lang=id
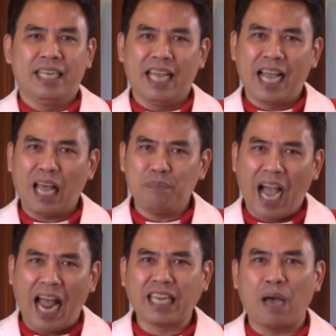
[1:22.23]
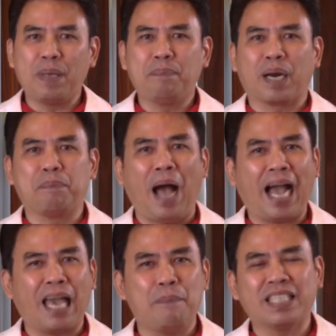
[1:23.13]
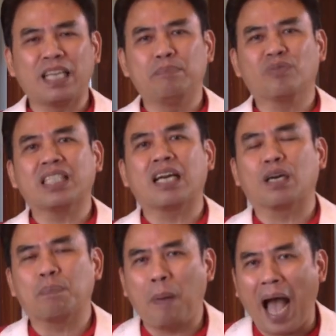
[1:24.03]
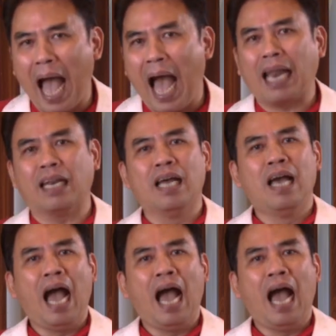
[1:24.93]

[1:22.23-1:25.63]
dengan menghadapi berbagai macam terpaan,